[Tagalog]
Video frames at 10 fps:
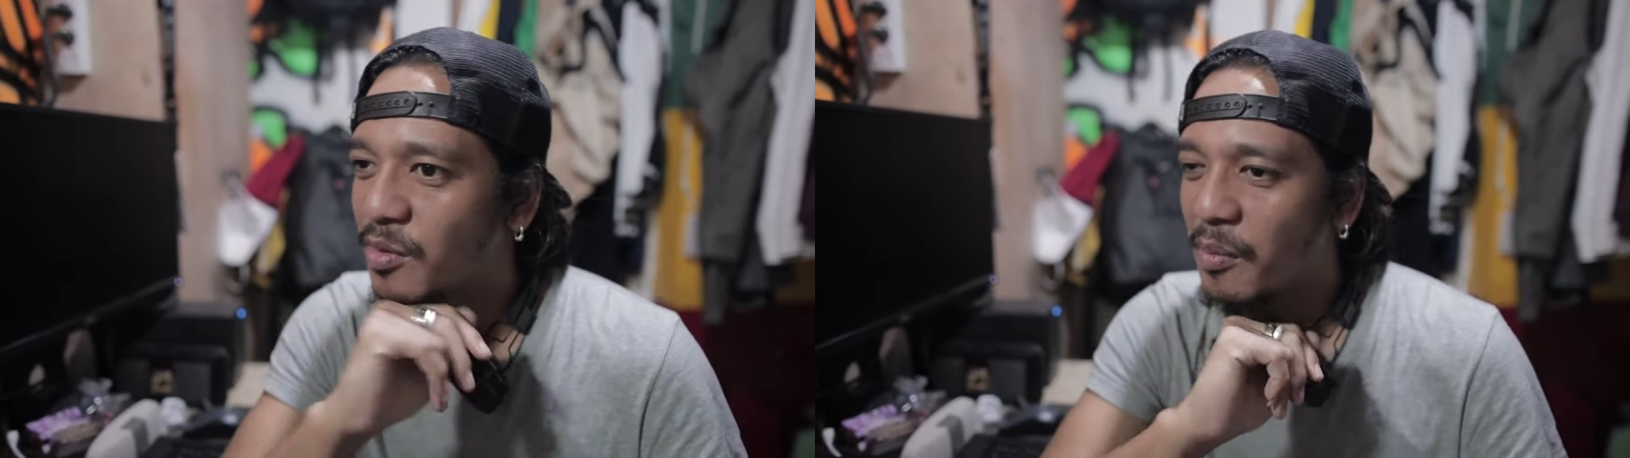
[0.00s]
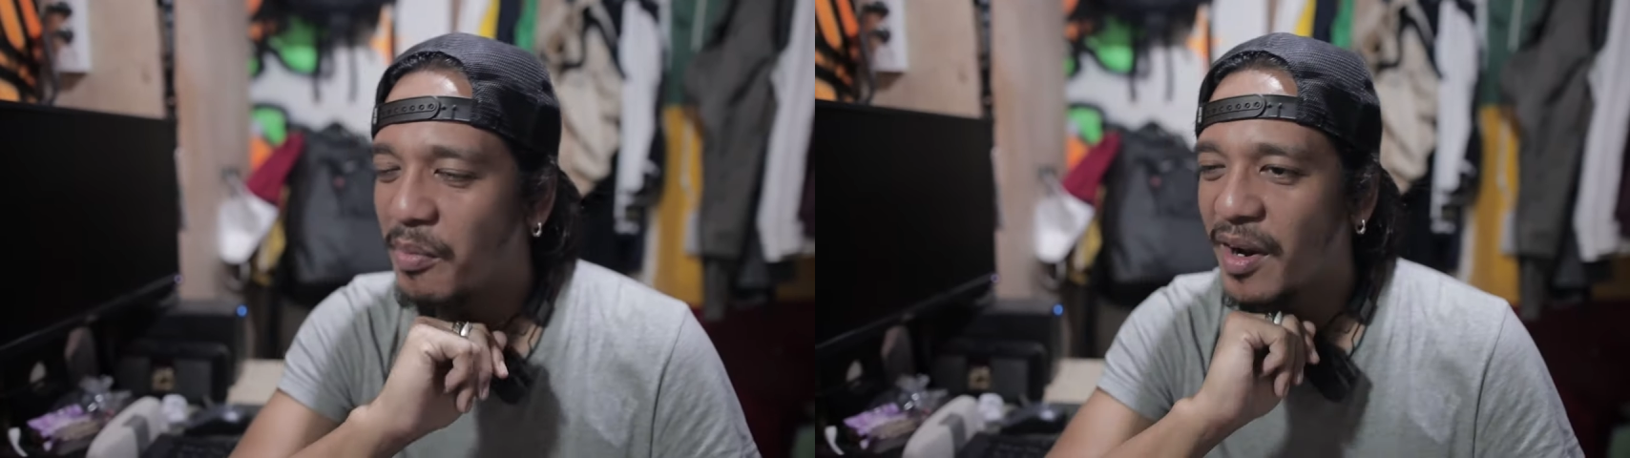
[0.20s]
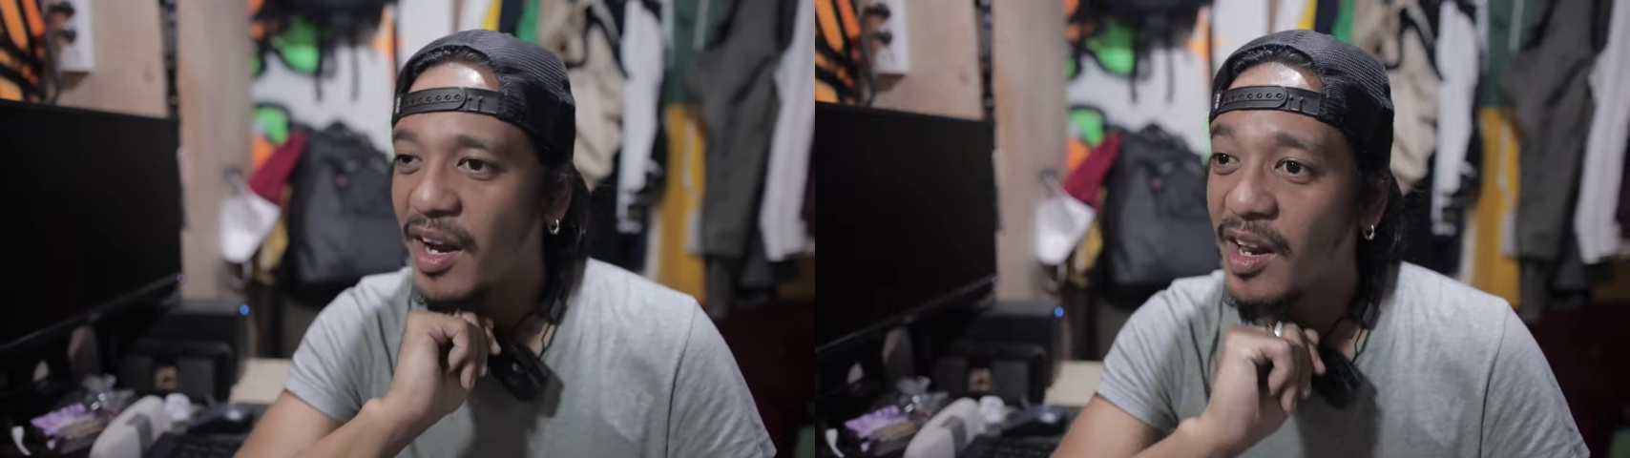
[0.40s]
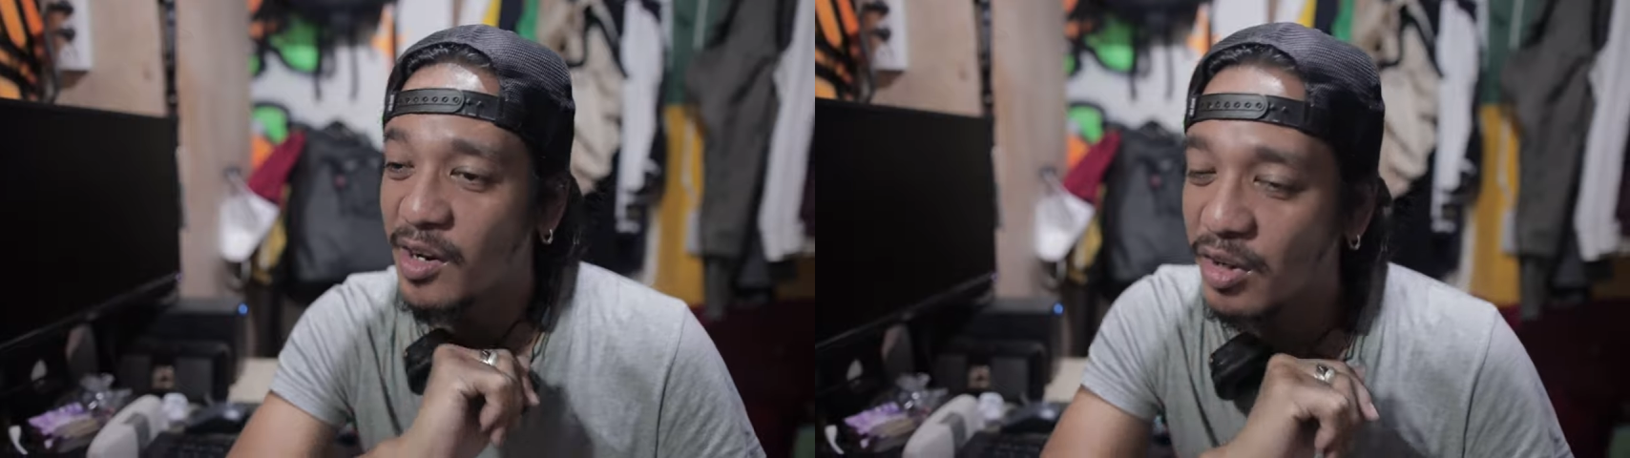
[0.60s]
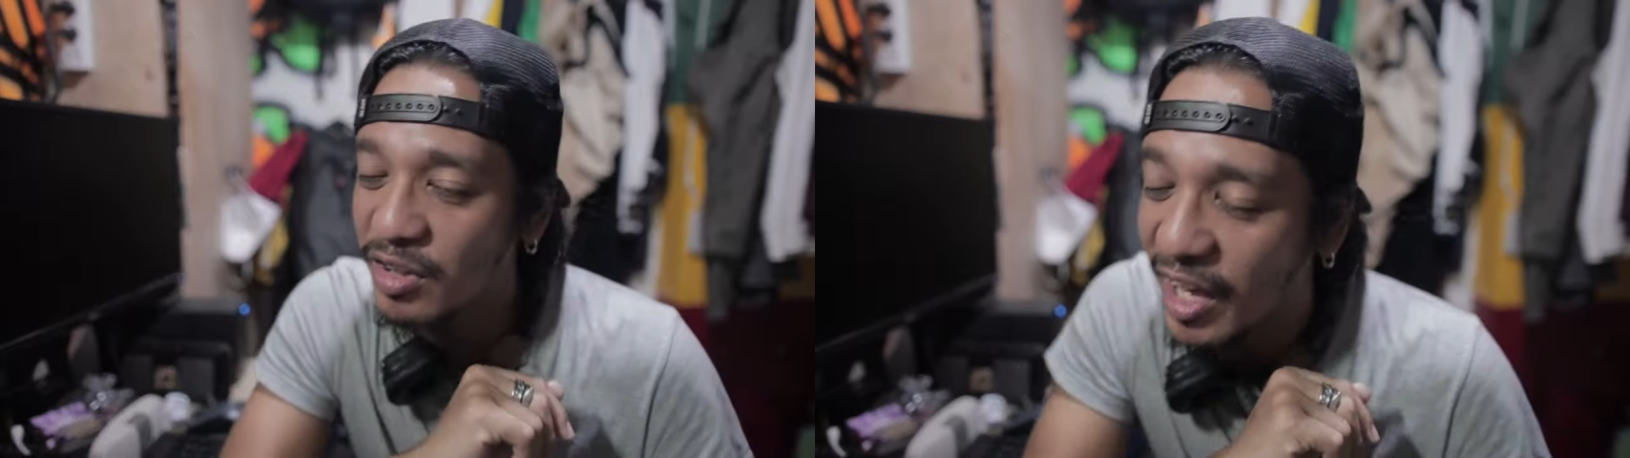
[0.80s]
Wa pa na
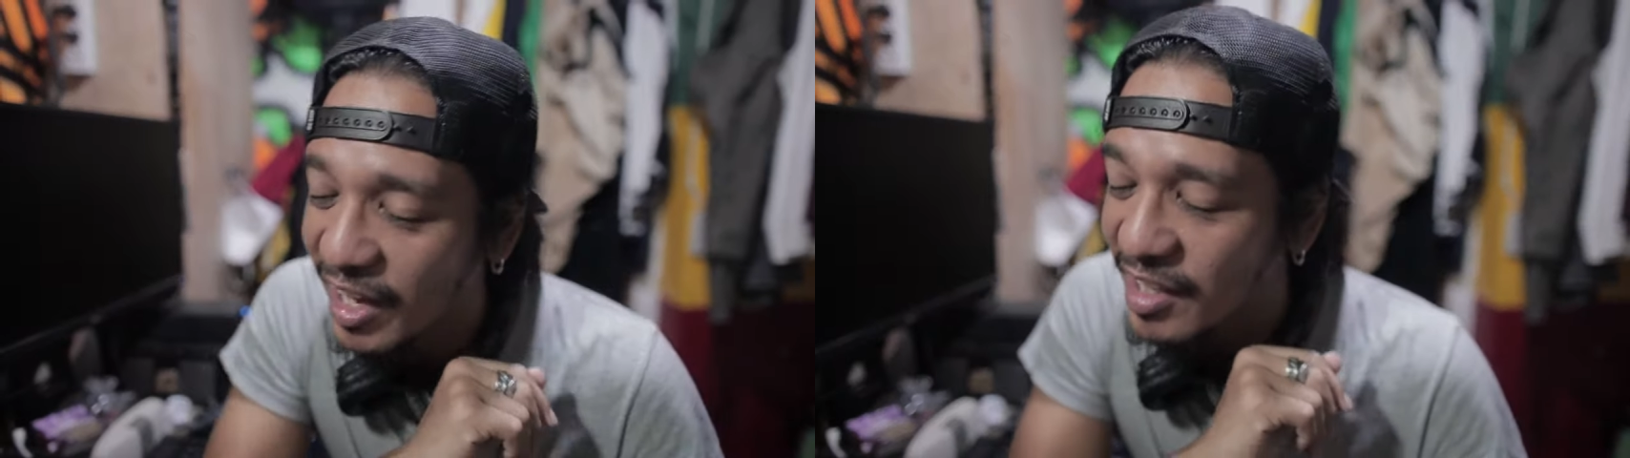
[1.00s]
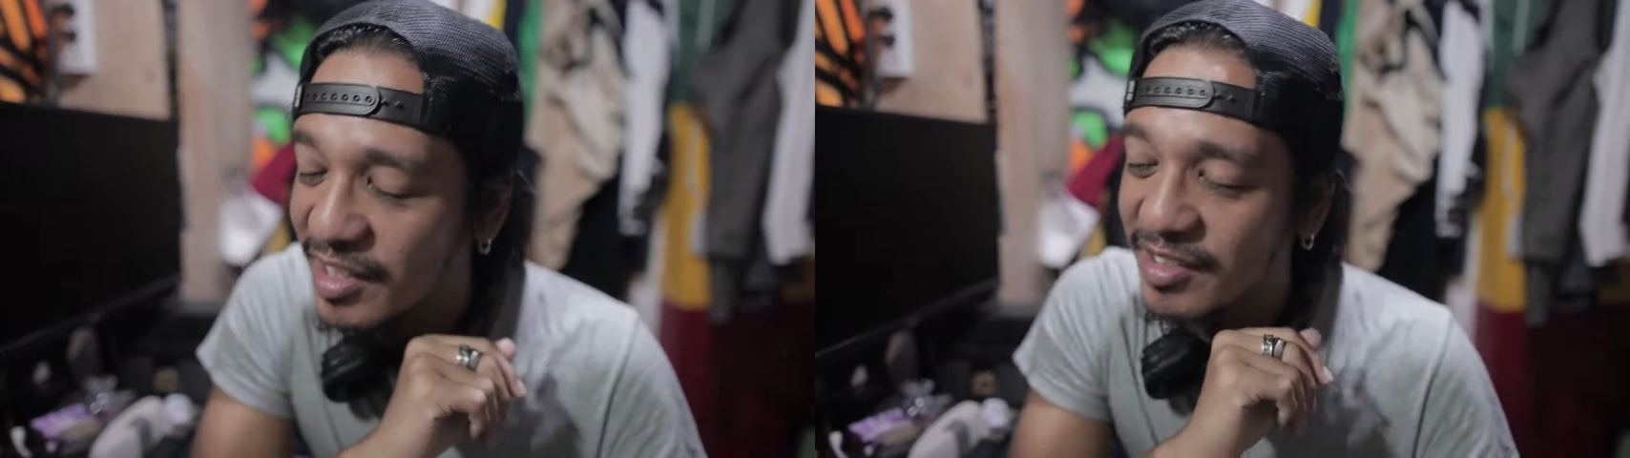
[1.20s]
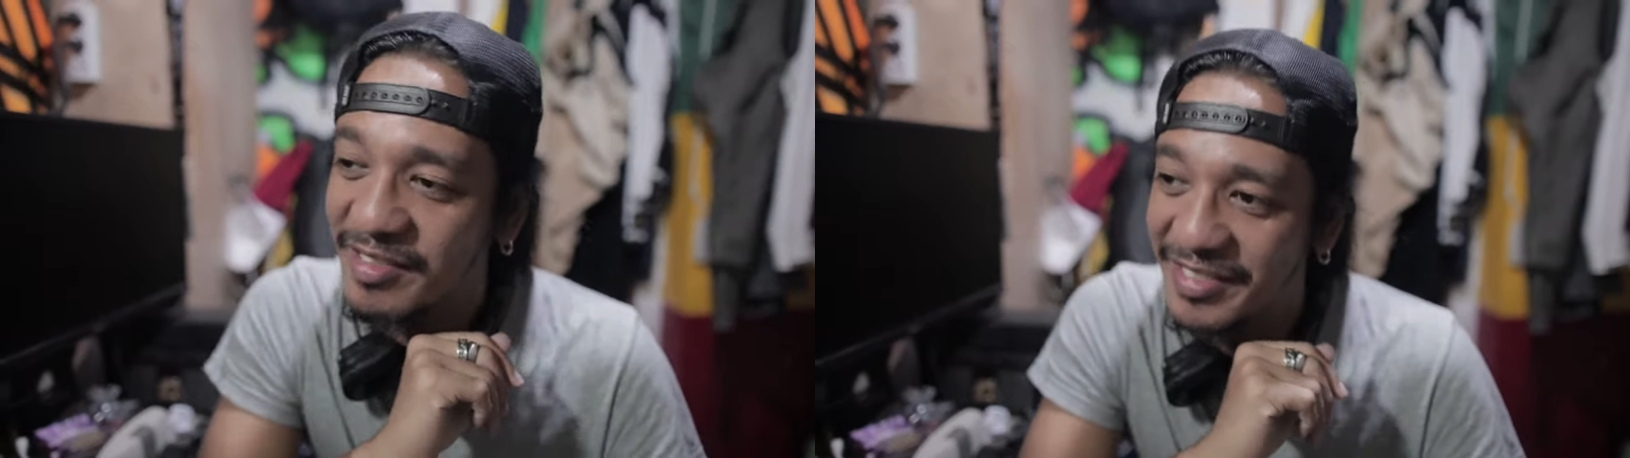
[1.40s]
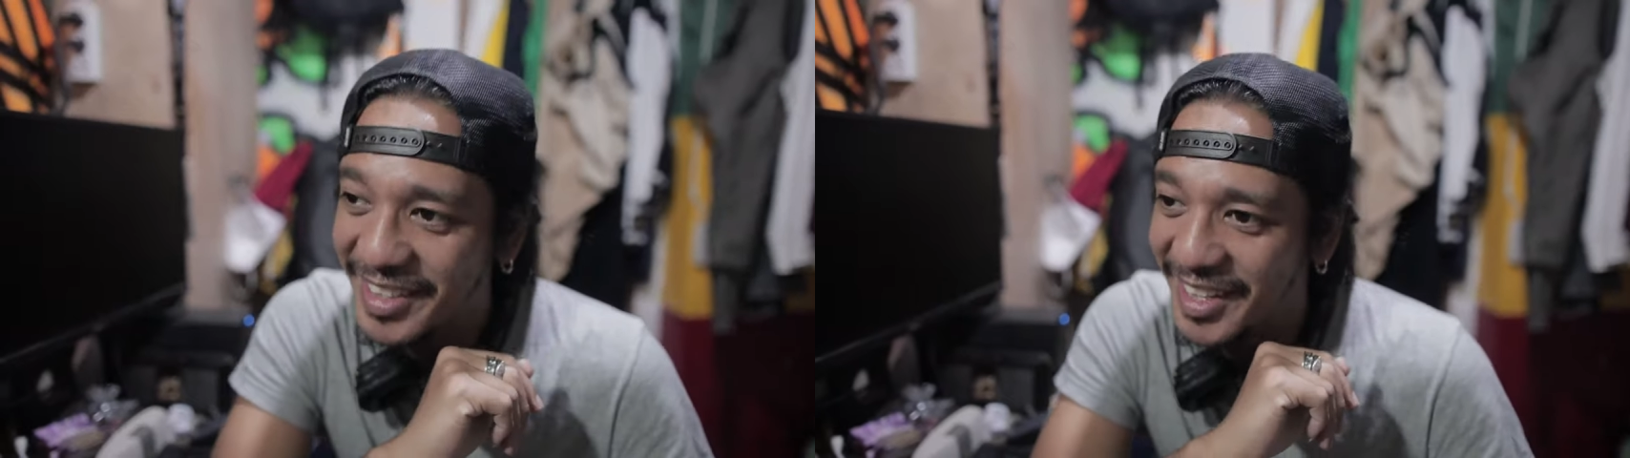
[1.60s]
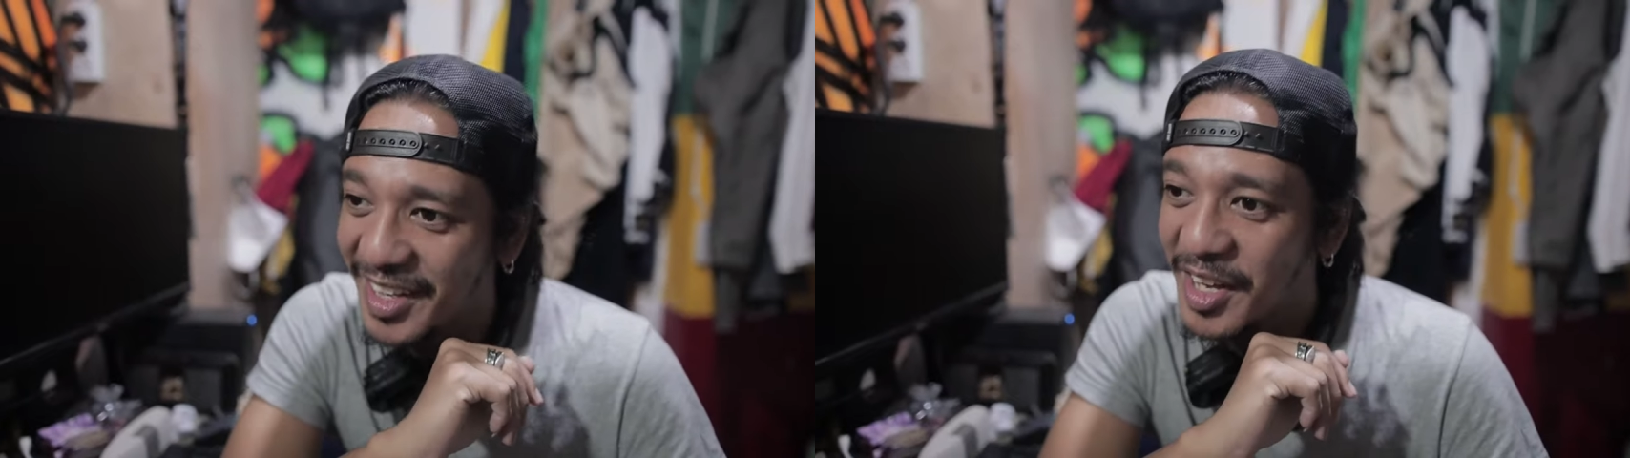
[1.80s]
ron kay...
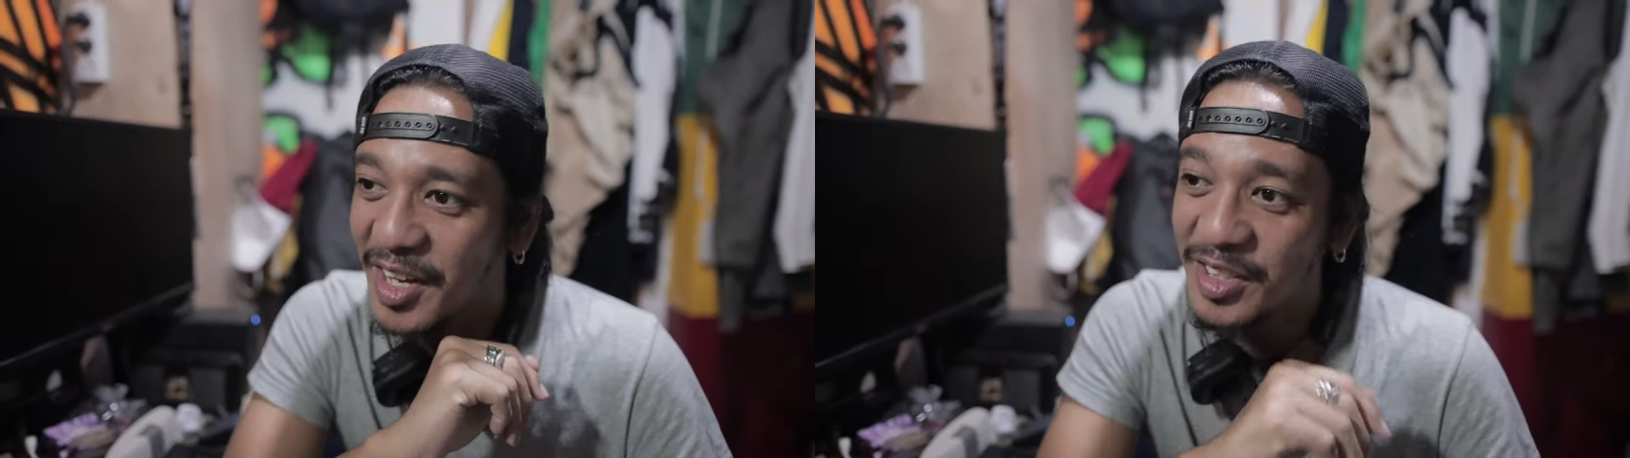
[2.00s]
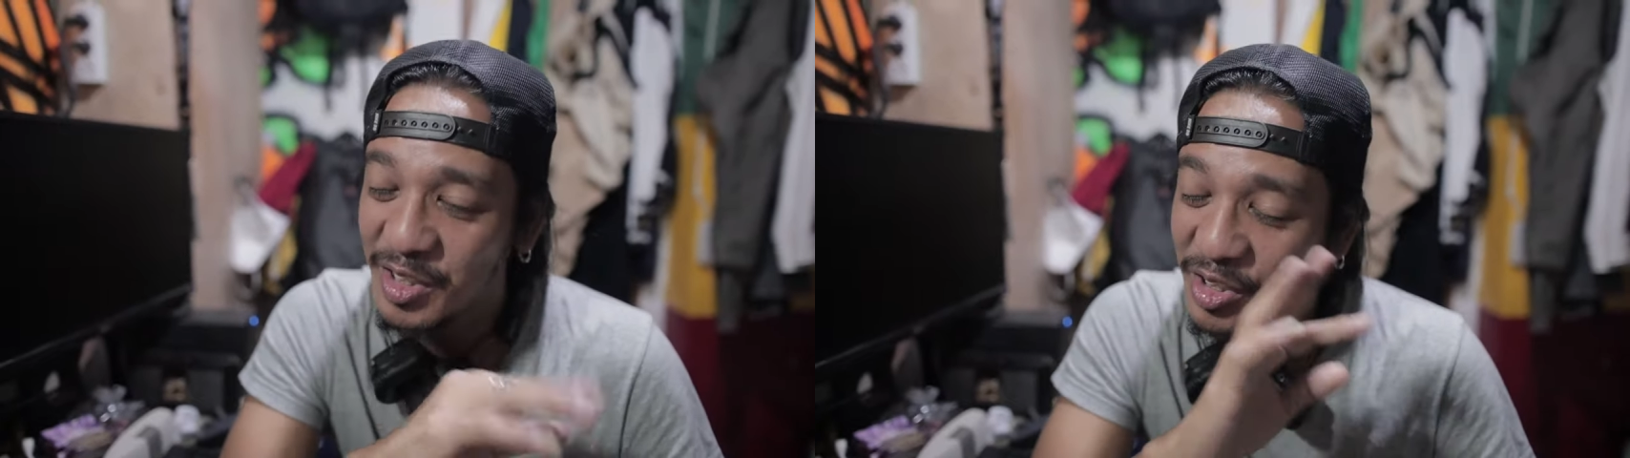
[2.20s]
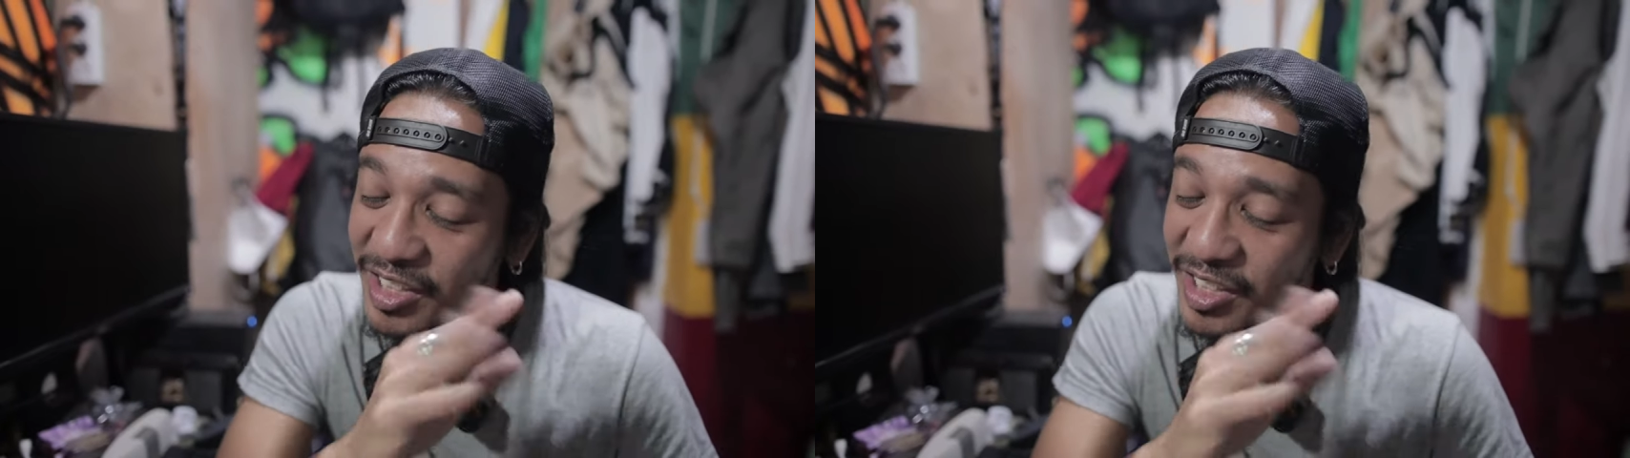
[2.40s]
so,